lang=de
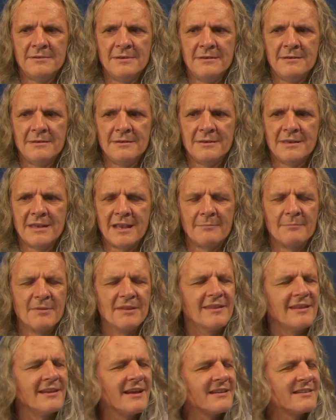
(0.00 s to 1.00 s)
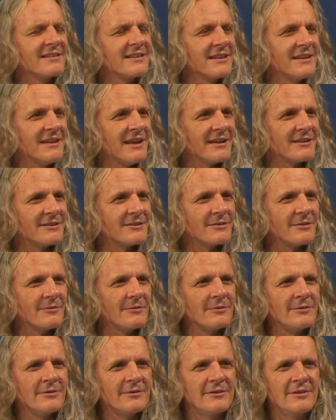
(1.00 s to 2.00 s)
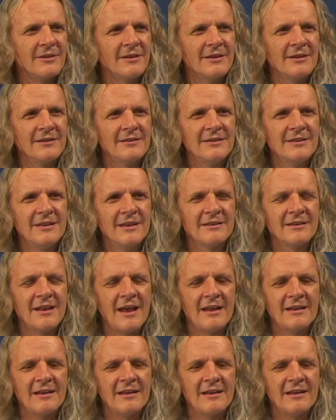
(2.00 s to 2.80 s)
dich ein bisschen kastriert und äh, dir